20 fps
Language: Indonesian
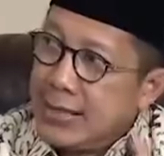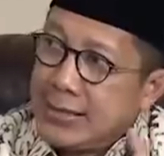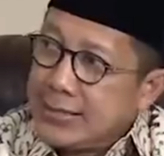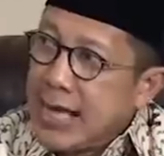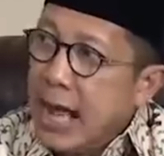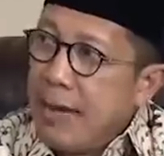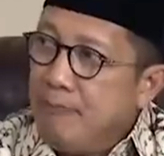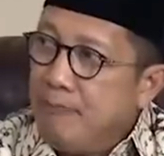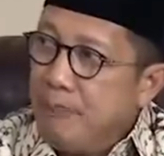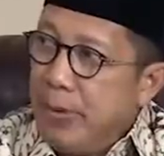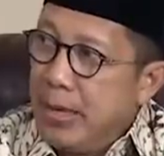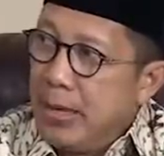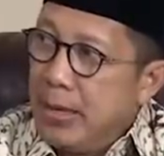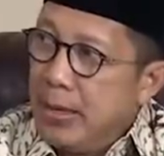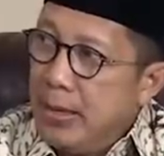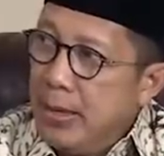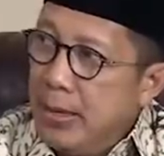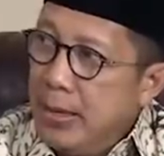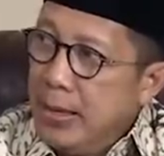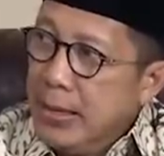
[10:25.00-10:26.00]
ke
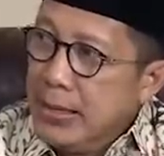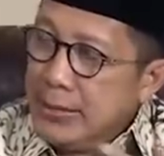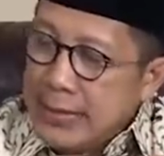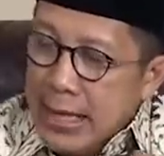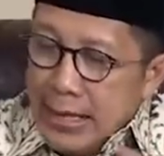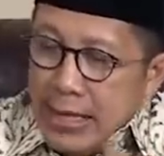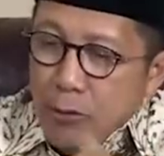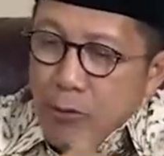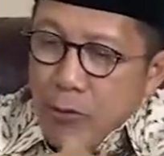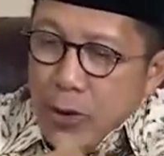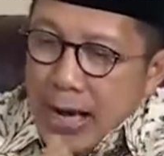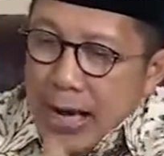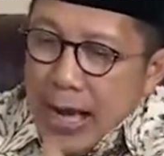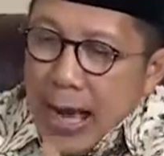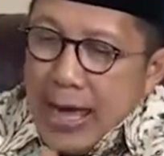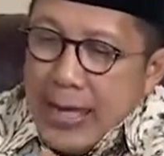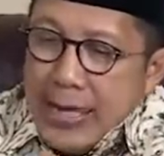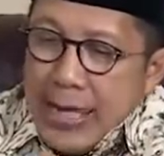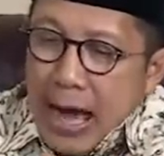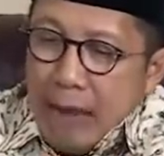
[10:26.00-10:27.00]
samping. Jadi hmm.
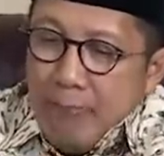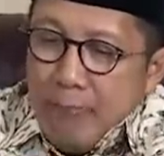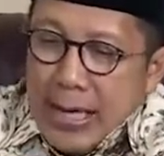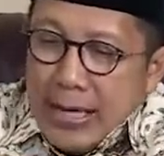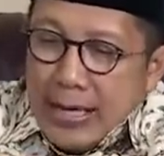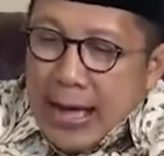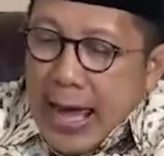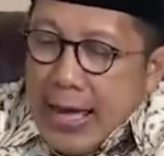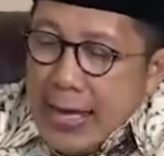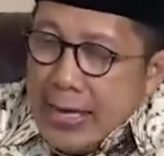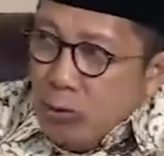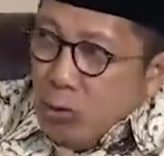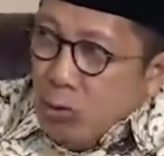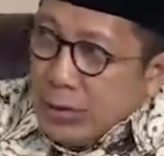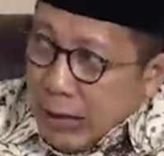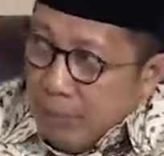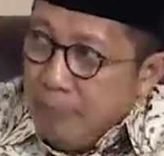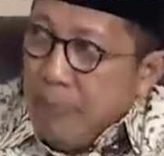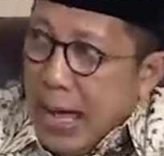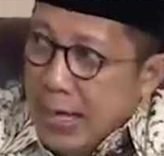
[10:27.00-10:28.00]
wilayah Mina itu
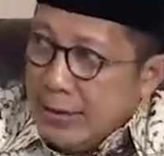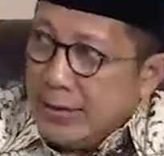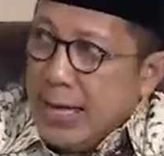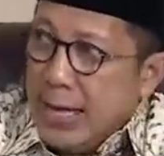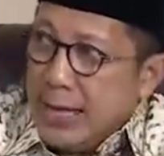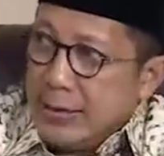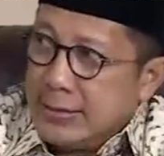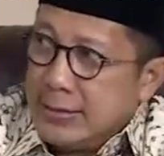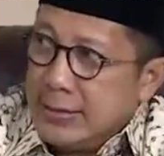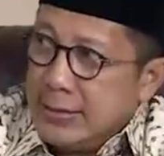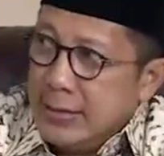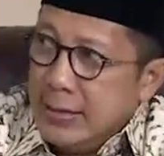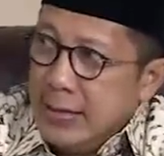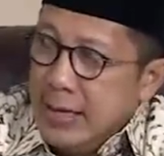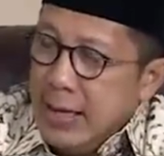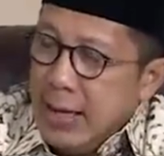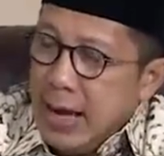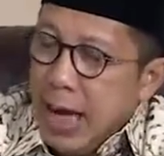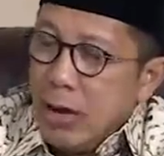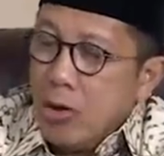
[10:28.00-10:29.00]
terbatas. Ya.
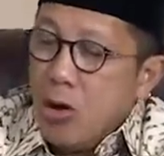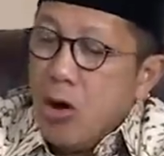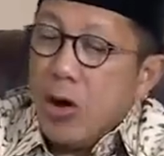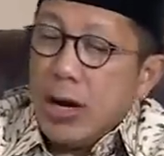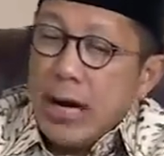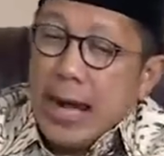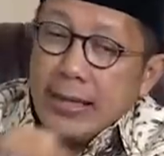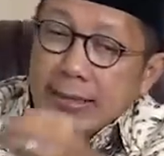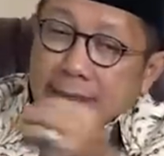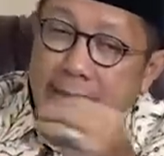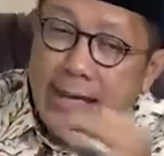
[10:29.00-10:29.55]
Kalau ya. orang